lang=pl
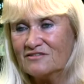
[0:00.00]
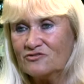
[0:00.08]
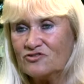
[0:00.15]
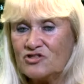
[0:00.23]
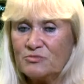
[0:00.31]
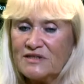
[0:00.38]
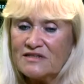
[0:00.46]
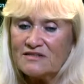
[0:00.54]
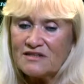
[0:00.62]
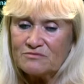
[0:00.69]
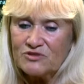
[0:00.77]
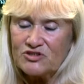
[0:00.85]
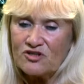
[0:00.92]
To trzeba
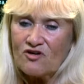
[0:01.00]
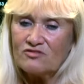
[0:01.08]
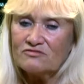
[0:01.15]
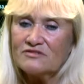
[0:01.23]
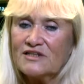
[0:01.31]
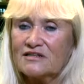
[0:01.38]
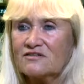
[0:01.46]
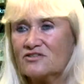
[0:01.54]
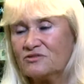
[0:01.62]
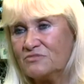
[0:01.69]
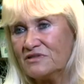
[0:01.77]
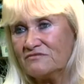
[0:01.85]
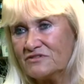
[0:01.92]
jednak mieć kontakt,
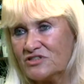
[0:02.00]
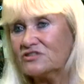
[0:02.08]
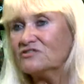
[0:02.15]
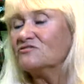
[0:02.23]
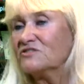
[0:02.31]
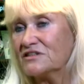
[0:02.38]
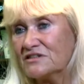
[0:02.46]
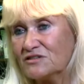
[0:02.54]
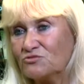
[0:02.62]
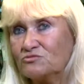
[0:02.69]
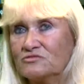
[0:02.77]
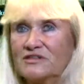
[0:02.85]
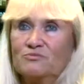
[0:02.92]
trzeba właśnie, o tak
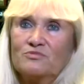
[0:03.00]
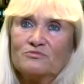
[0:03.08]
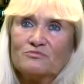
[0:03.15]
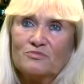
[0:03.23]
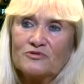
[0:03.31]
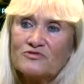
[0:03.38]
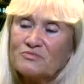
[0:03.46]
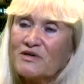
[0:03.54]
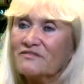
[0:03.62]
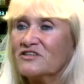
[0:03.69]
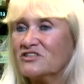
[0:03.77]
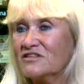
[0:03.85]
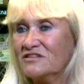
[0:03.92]
jak tutaj,
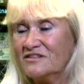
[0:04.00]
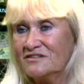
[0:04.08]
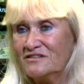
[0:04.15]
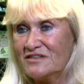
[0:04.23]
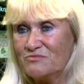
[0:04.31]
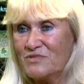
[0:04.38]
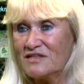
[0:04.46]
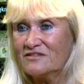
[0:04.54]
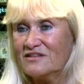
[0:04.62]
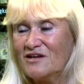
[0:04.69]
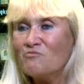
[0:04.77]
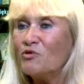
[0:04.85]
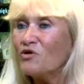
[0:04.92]
porozmawiać na ten temat,
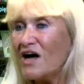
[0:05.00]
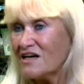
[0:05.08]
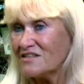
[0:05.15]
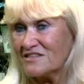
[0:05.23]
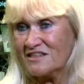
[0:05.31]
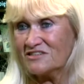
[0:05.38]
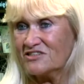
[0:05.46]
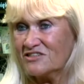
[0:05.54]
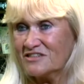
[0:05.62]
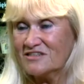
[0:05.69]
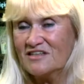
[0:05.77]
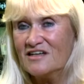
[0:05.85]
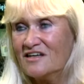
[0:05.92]
pokazać
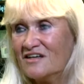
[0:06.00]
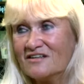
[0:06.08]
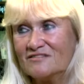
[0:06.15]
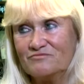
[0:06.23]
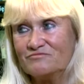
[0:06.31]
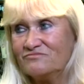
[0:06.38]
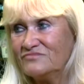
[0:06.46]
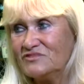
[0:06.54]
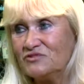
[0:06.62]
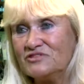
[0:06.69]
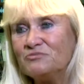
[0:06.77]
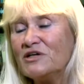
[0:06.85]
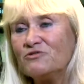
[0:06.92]
się.
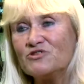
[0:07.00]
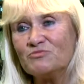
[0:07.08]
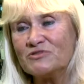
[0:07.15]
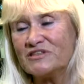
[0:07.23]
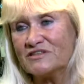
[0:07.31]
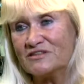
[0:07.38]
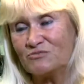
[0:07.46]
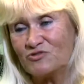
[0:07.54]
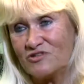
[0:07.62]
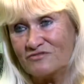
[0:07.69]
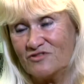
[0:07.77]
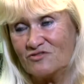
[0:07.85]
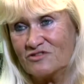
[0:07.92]
No nie miałyśmy takich
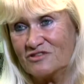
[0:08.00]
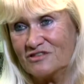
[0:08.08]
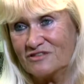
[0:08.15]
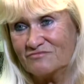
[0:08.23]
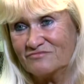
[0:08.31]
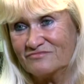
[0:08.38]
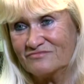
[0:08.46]
możliwości.